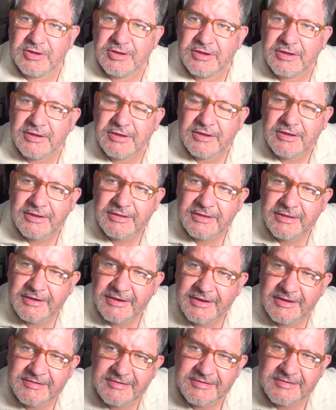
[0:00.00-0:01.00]
eh, en
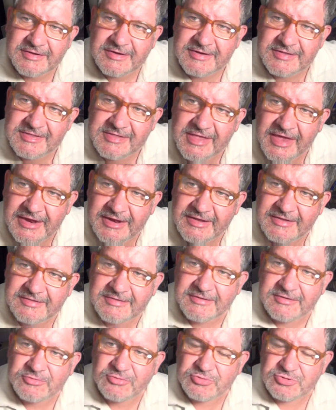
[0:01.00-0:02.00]
iglesias
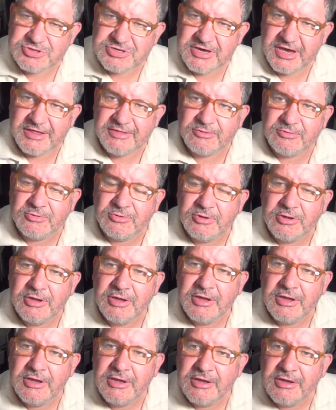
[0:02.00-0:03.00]
cristianas, he escuchado,
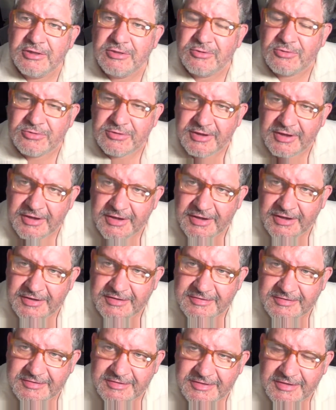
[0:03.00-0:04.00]
donde
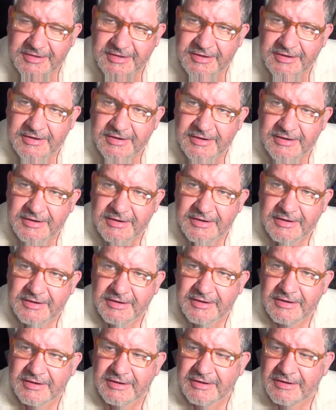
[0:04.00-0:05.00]
este,
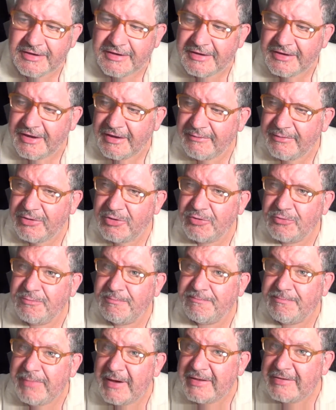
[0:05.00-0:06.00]
eh, ha
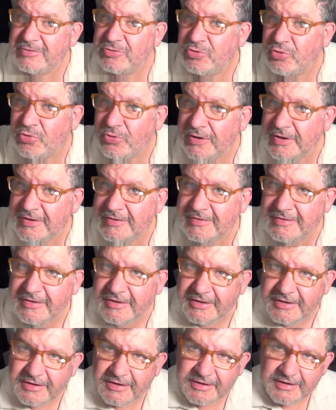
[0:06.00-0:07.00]
habido pastores
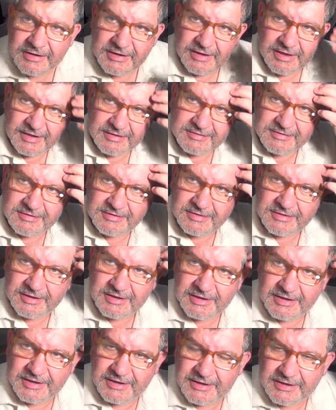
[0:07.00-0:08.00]
que hacen
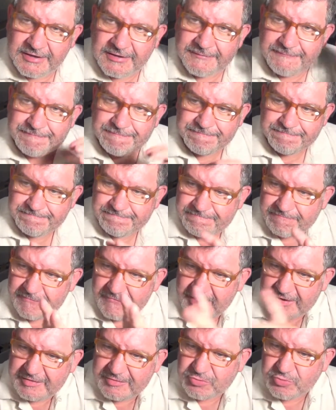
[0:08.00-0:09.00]
em,
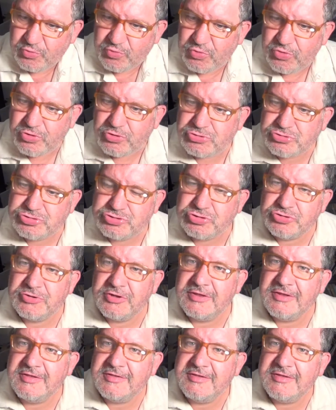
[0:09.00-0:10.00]
estudios
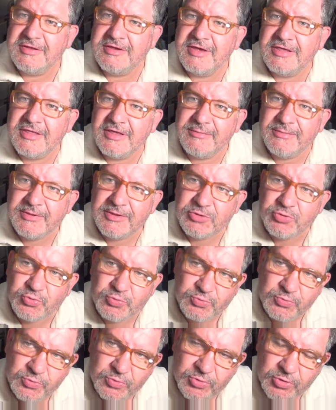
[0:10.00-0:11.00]
donde dicen que David
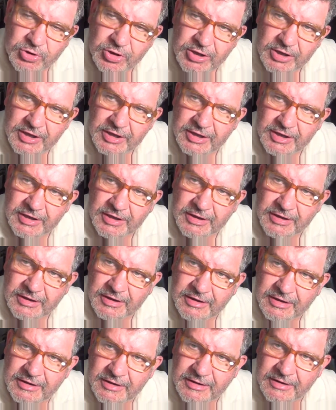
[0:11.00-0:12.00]
tuvo
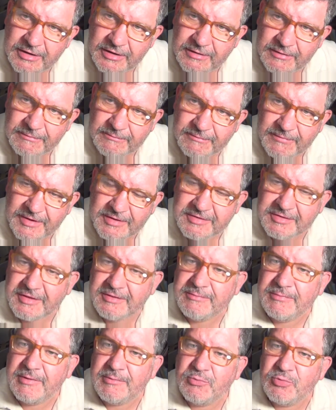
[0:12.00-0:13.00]
eh, más
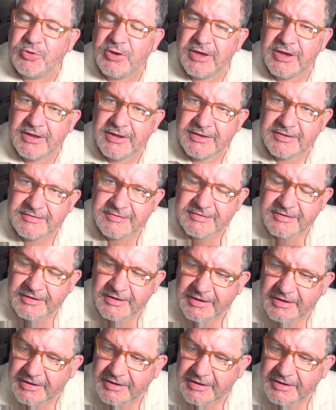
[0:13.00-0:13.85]
de mil mujeres,